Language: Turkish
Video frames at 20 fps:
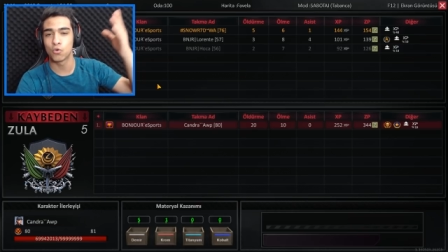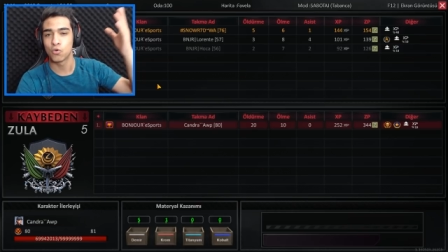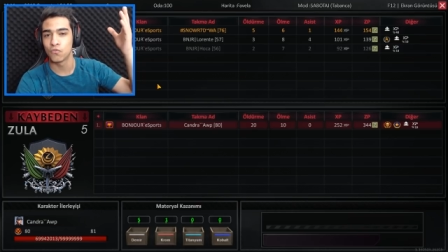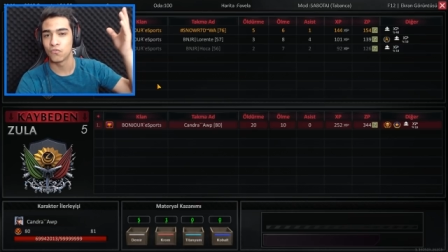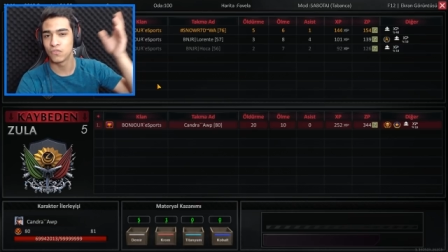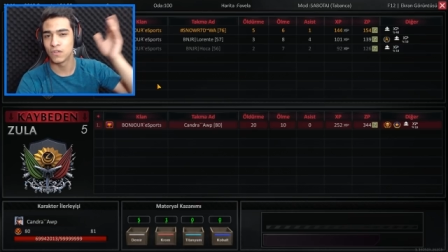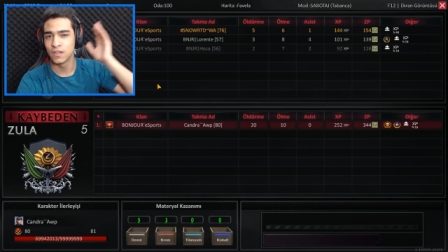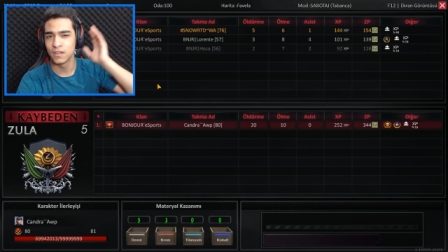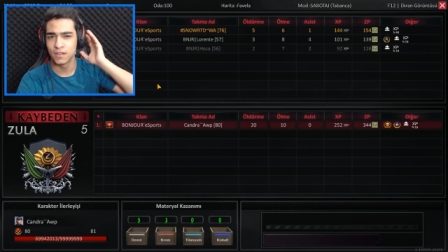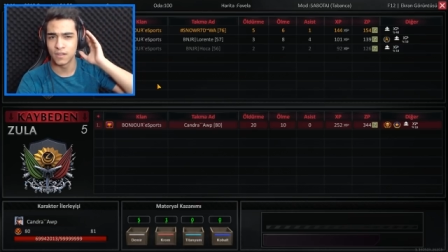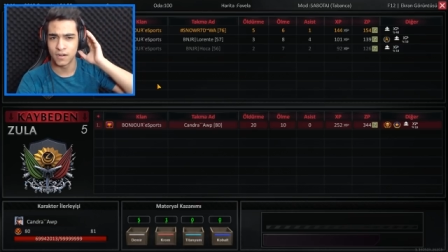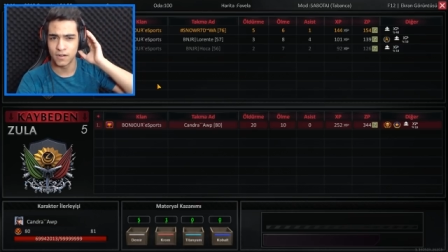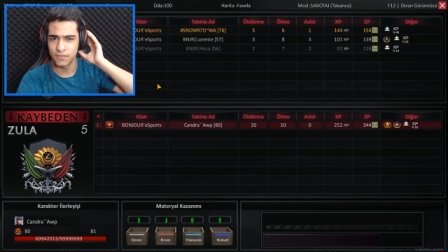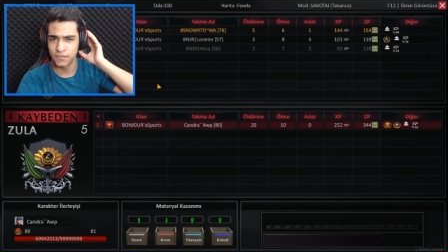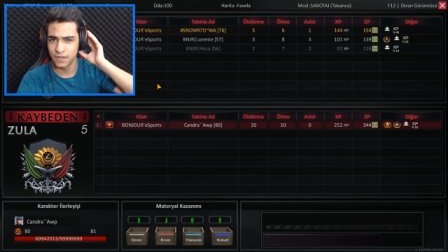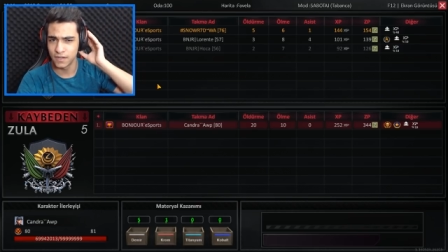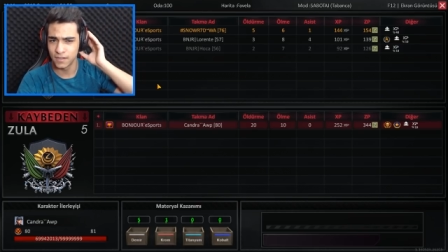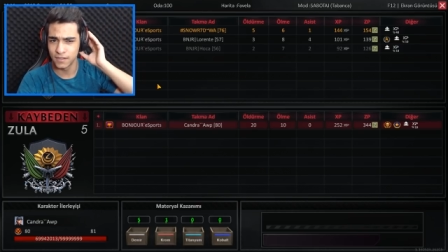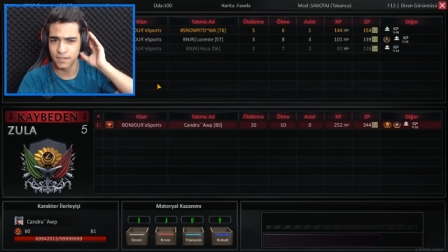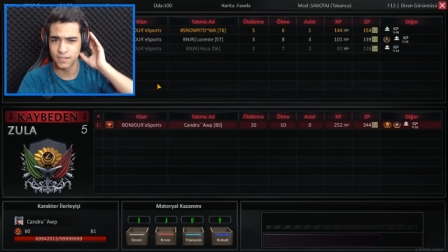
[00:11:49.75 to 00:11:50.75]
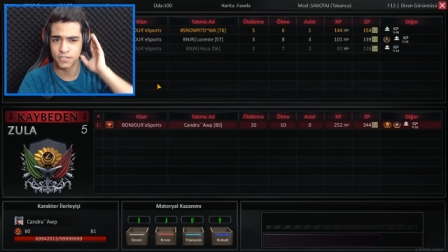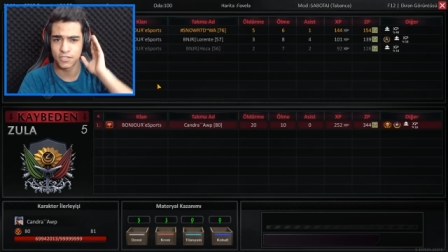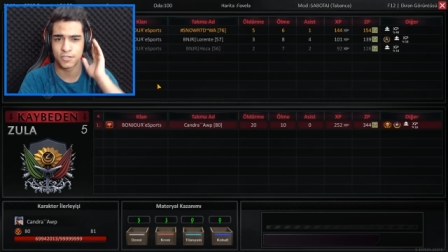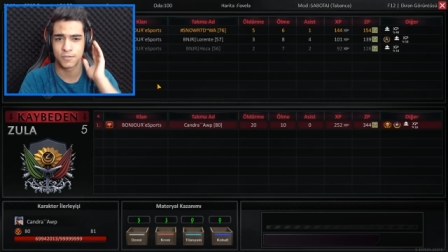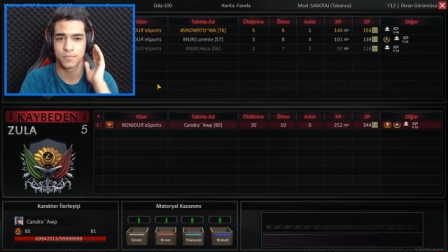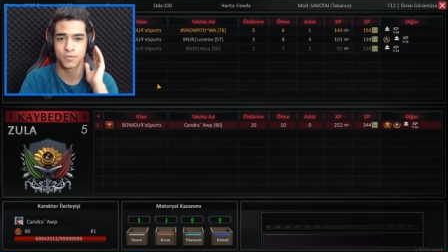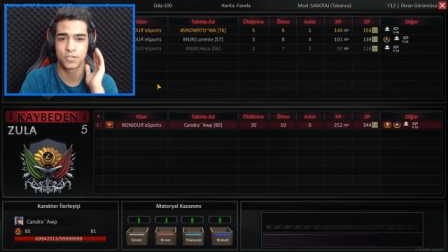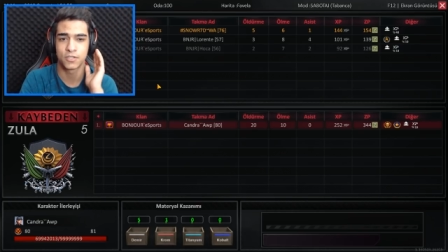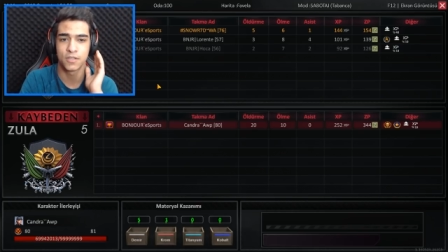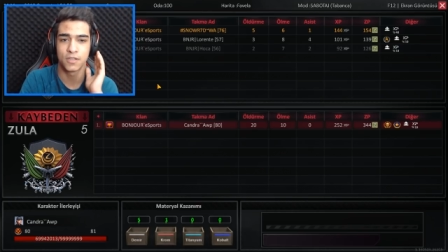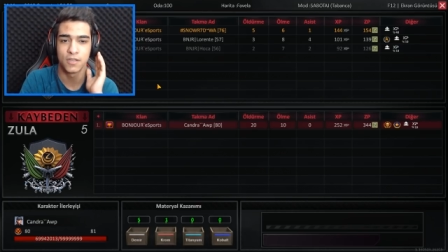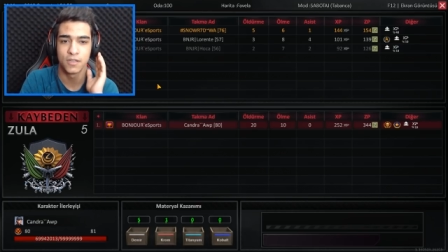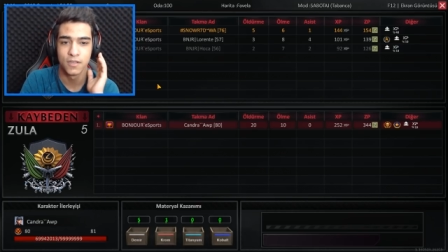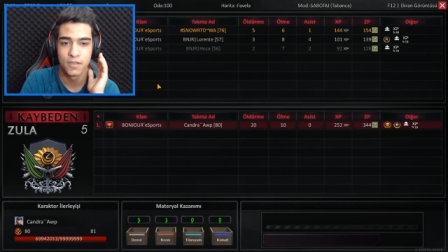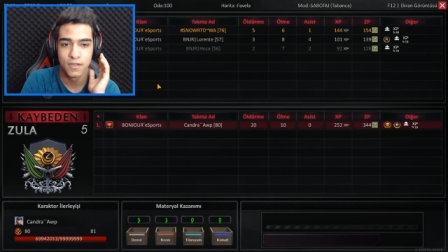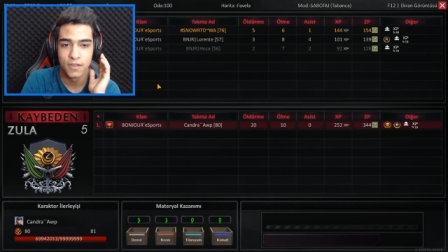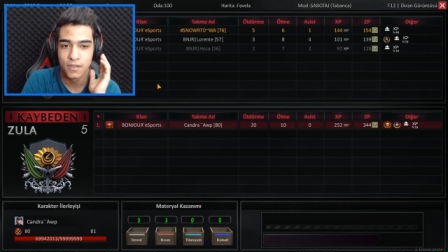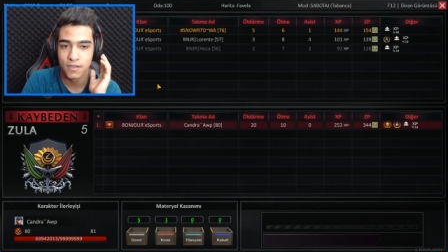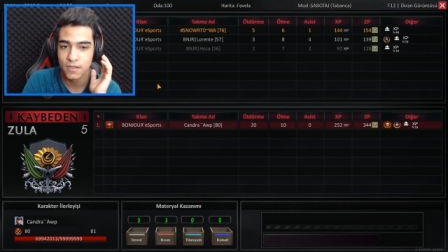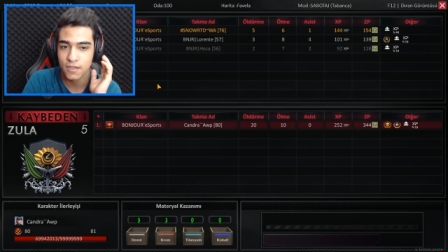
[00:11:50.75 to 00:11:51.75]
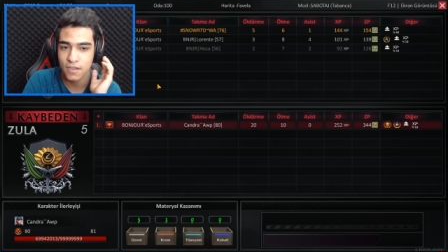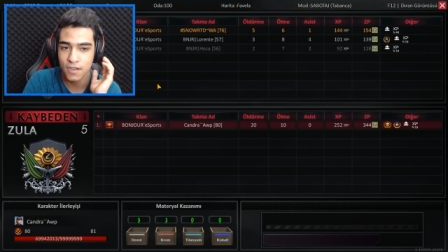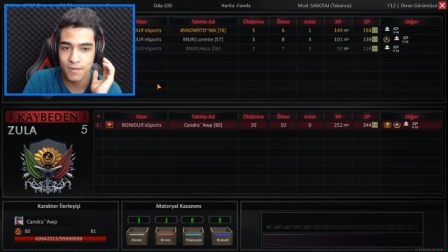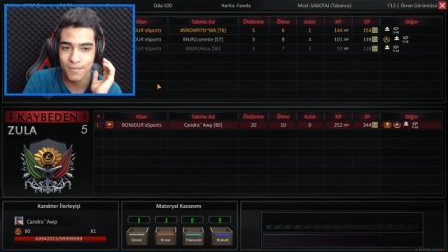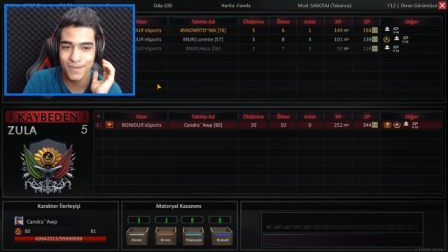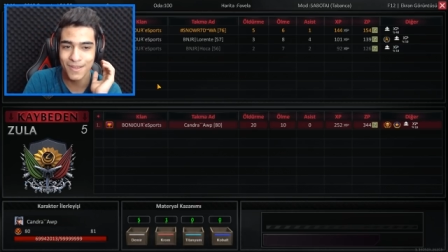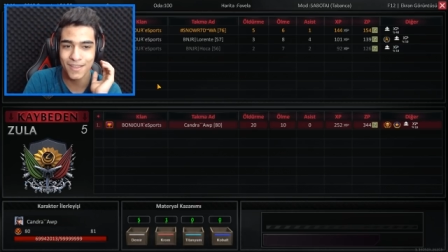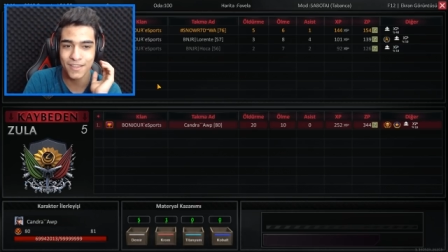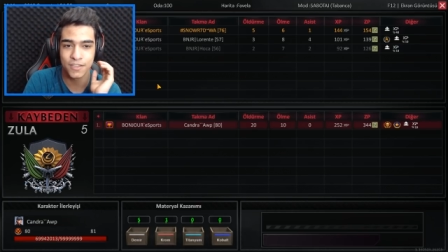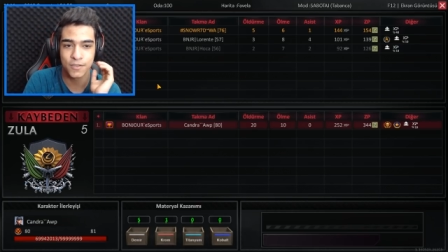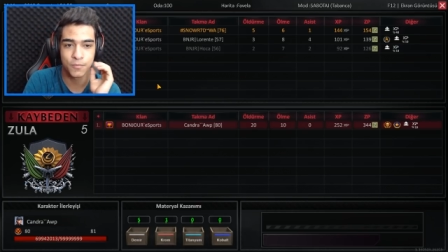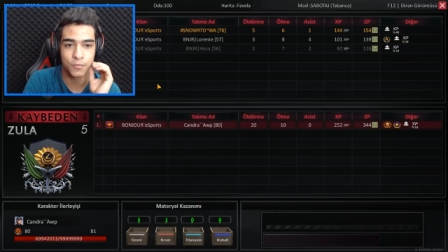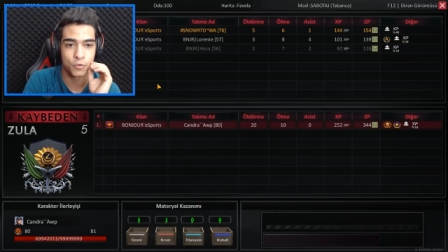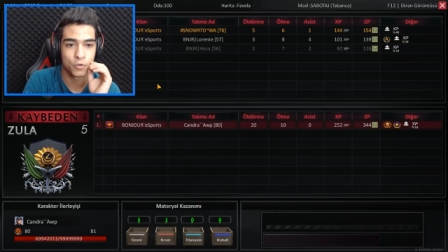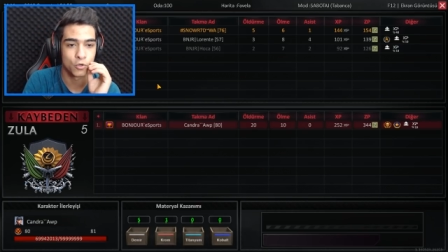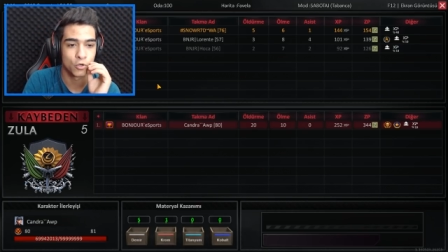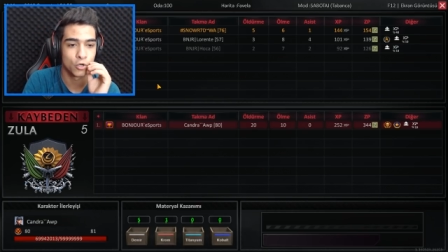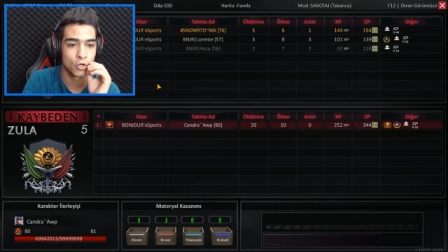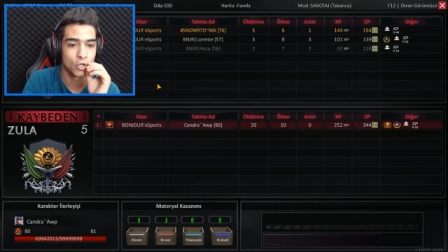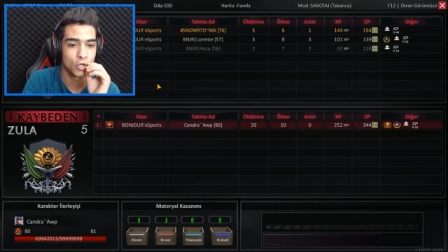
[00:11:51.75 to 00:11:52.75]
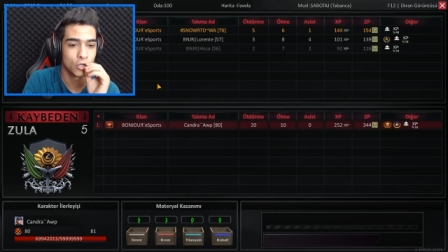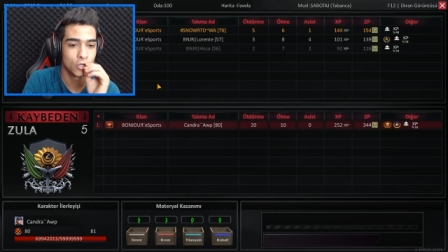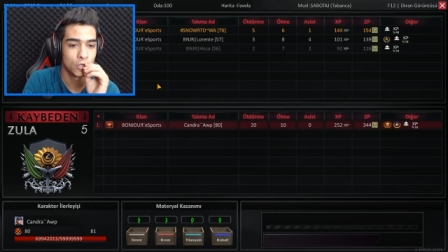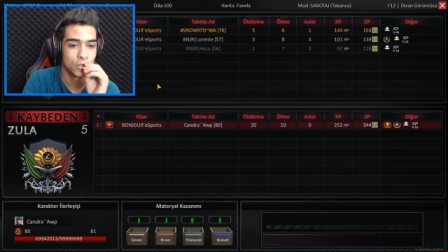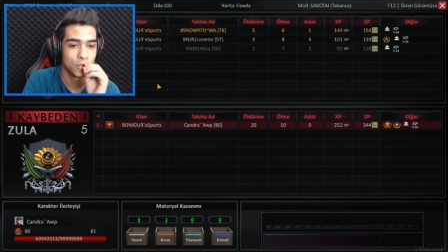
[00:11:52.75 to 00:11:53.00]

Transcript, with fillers: offline'lara falan da çıkmıştı. Yeni bir ekip kuruluyor.